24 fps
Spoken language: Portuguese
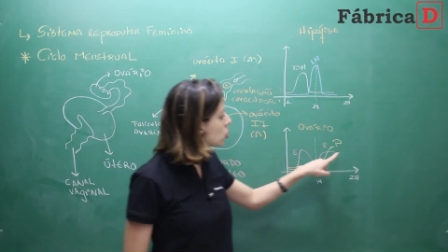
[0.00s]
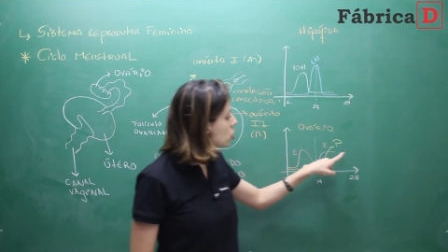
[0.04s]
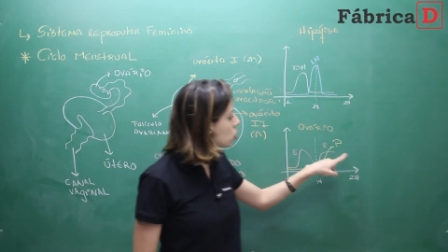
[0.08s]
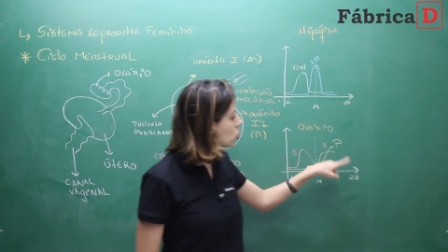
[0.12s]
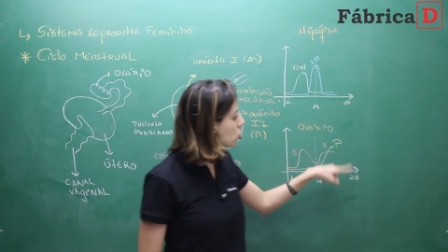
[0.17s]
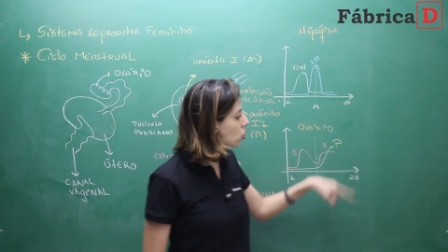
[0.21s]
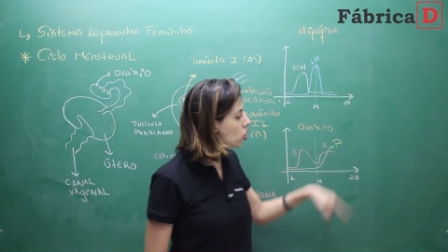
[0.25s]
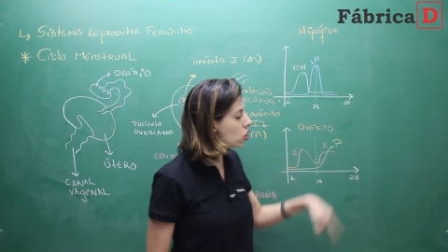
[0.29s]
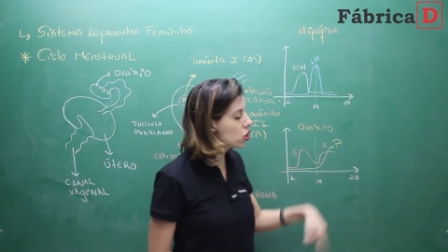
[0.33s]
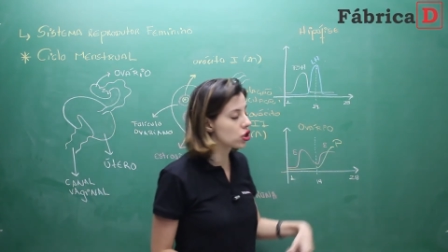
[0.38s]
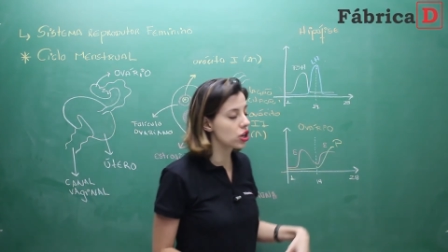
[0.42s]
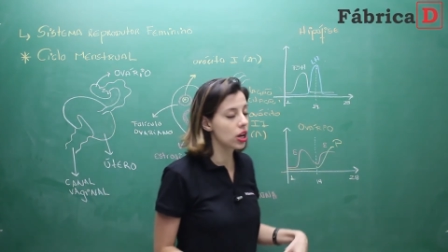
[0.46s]
de
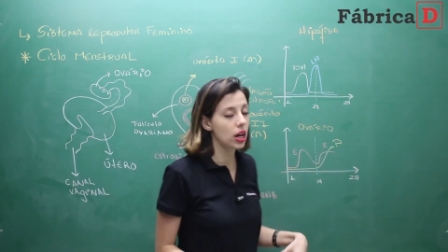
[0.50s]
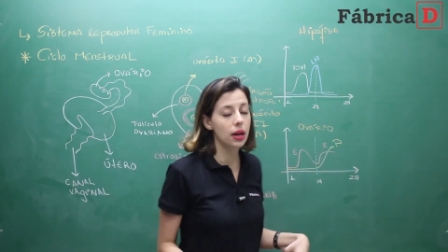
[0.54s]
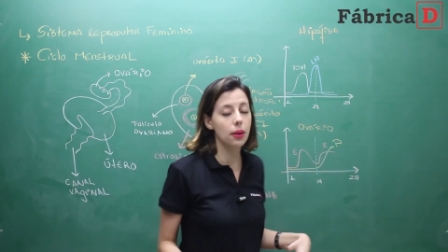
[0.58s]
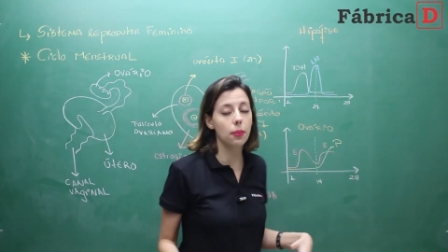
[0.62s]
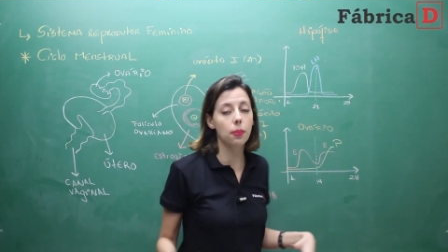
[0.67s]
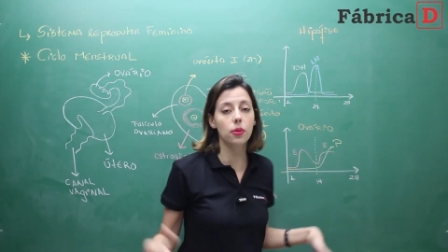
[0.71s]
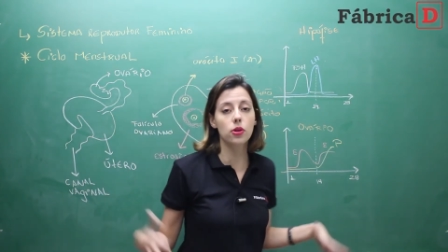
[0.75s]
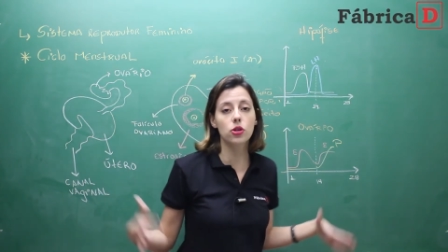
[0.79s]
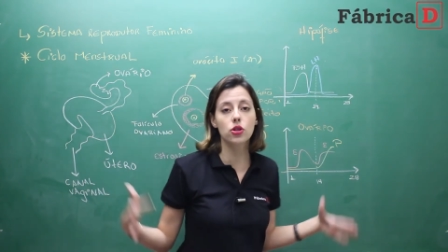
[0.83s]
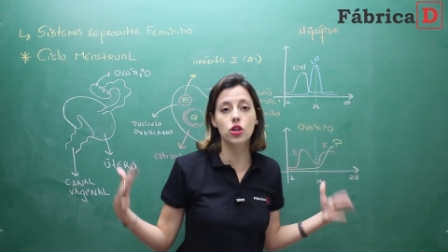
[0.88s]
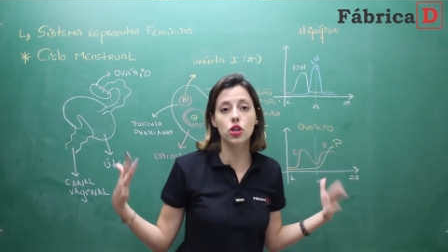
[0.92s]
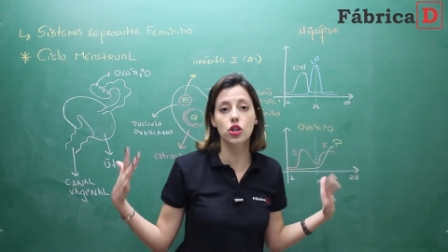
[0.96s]
estrogênio e
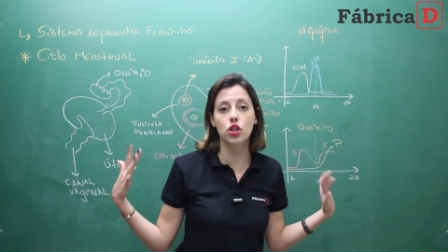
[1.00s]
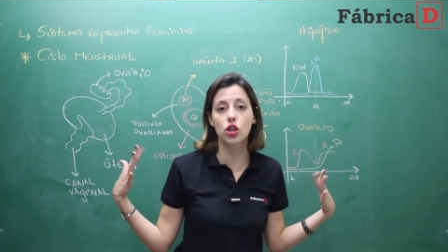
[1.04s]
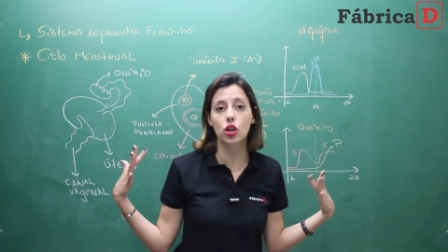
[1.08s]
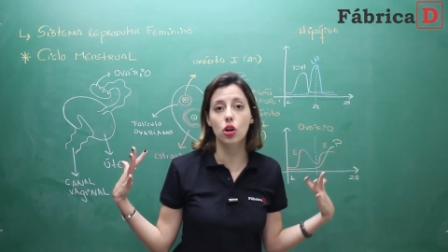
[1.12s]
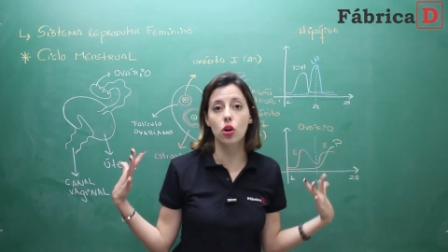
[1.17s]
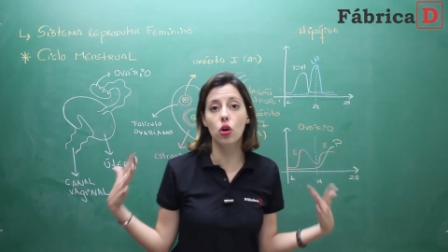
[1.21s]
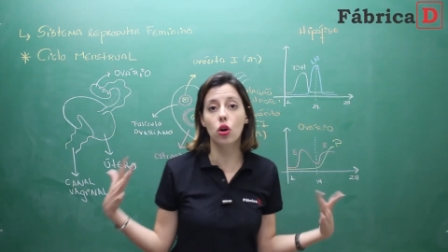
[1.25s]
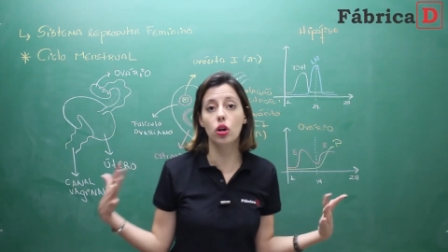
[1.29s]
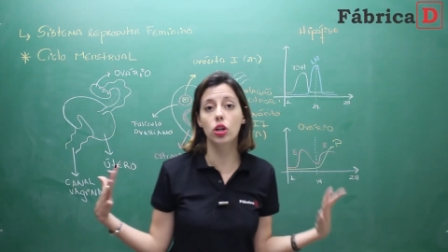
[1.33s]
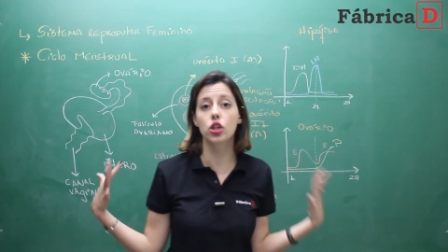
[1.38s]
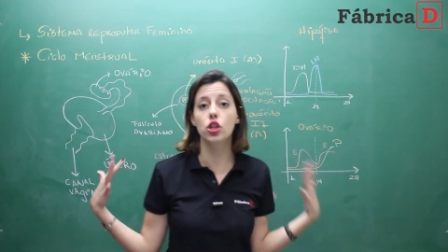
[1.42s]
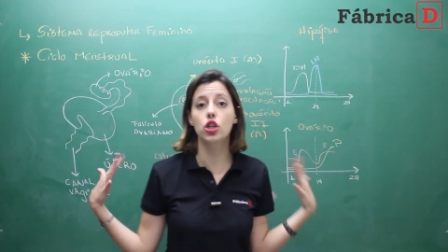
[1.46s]

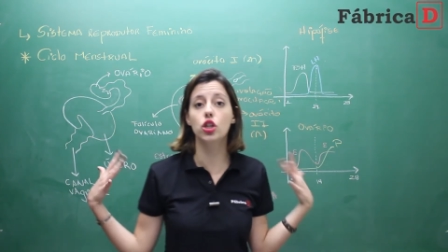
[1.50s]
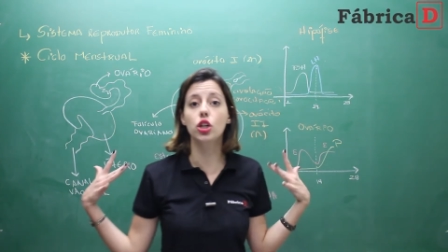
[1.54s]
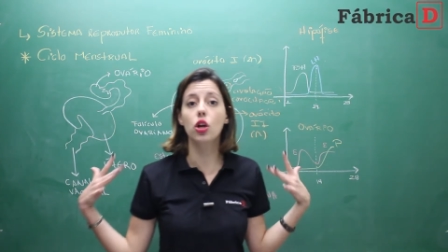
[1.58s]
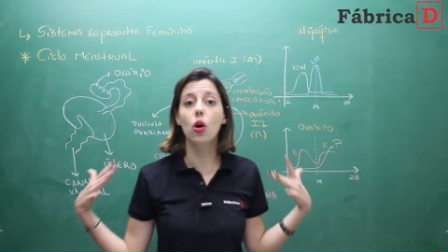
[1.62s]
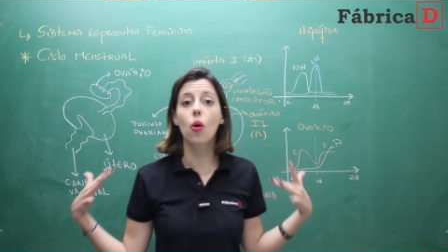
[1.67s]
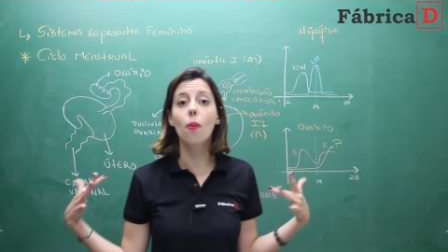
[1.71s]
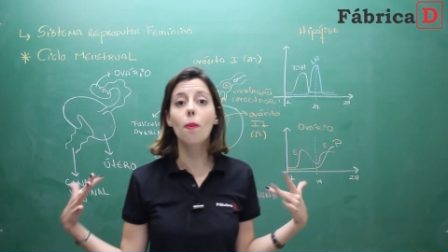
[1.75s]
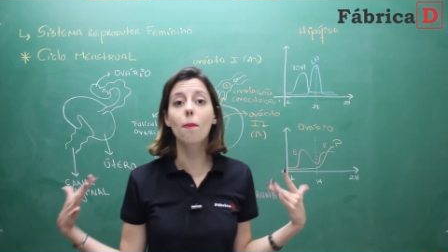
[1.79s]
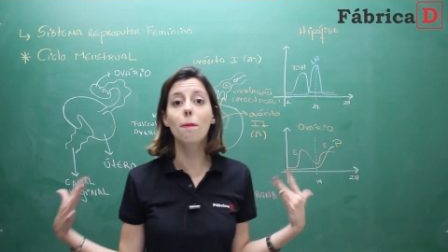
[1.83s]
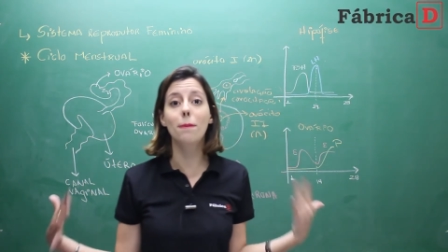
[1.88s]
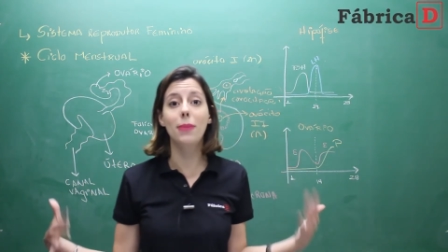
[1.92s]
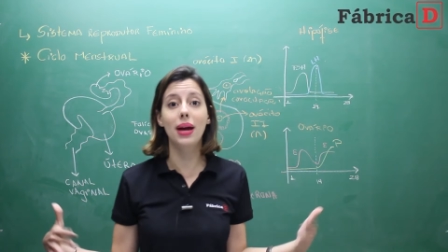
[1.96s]
progesterona
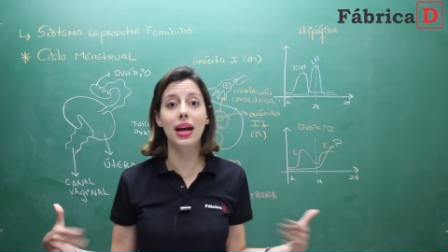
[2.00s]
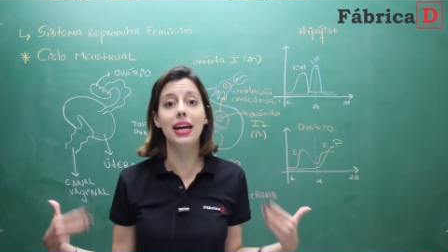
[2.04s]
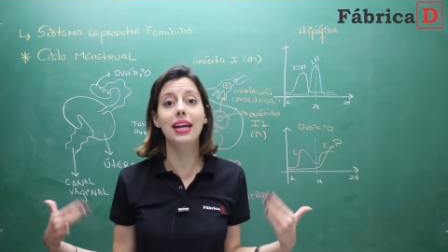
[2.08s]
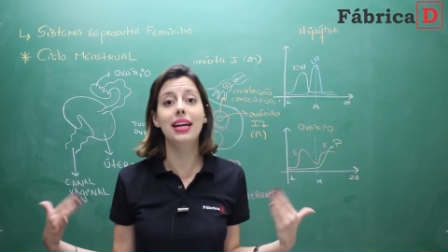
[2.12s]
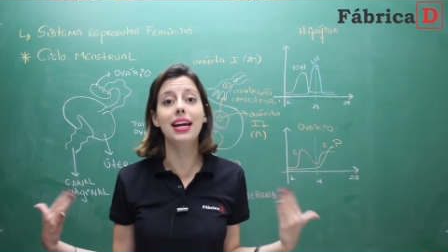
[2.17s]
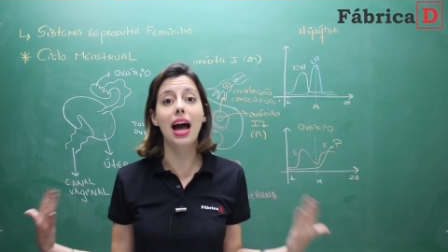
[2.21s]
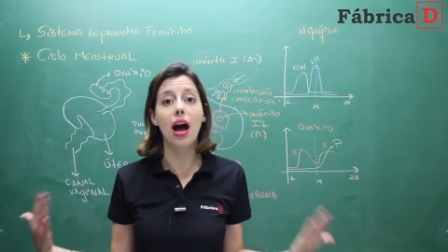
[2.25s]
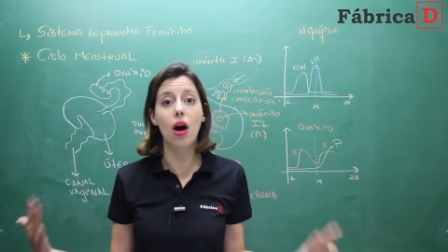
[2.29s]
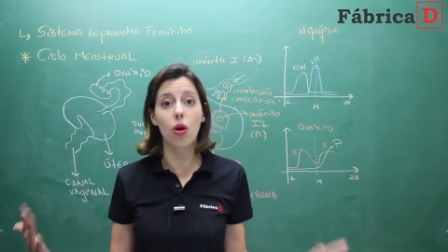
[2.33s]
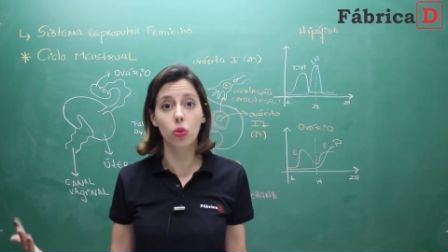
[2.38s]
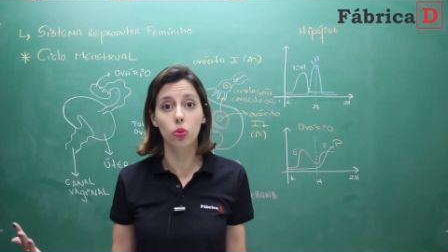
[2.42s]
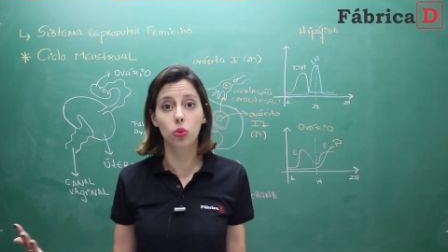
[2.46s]
estão
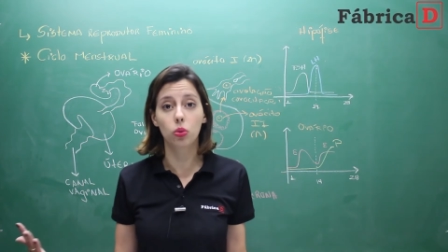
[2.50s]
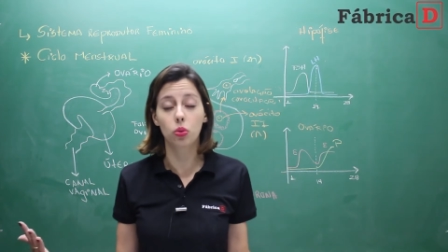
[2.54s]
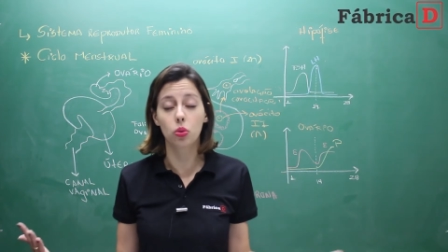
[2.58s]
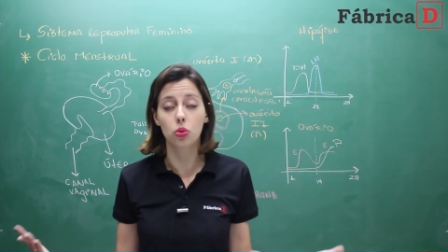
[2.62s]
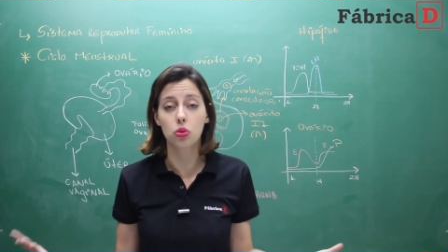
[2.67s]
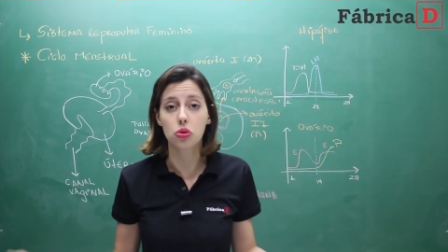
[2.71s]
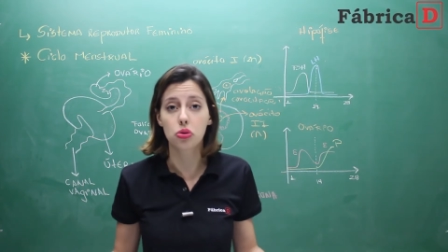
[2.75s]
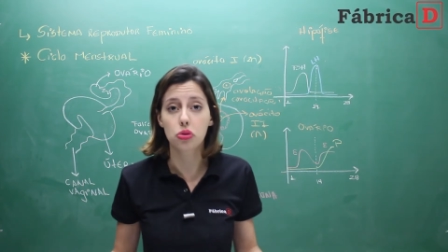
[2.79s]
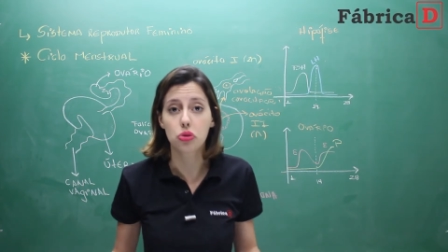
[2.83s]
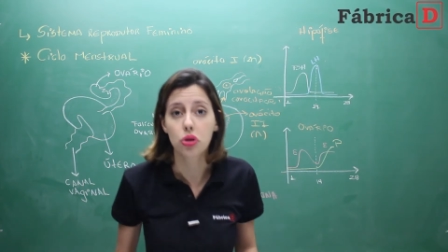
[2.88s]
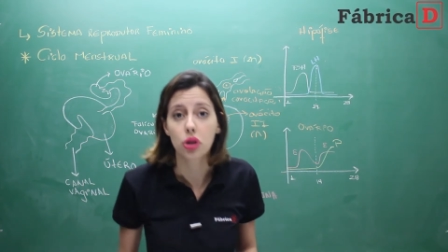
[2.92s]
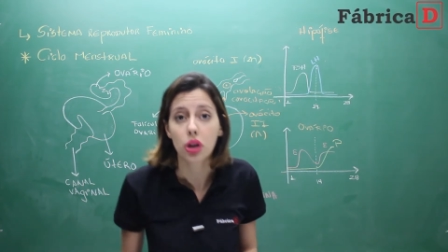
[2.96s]
bem
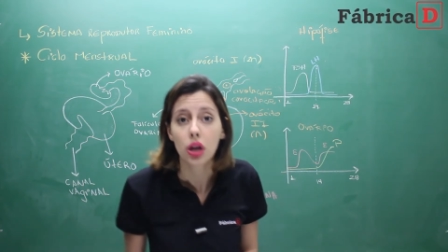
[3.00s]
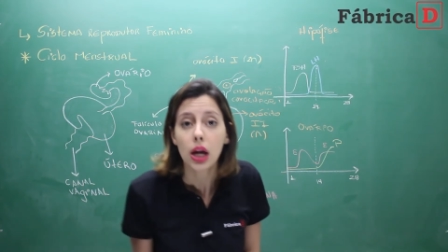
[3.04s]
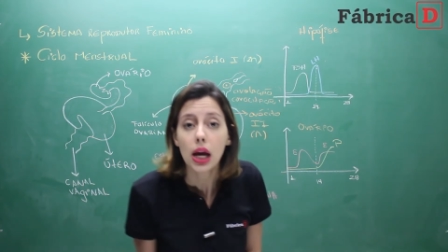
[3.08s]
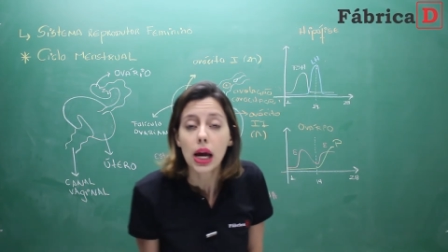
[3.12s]
altos.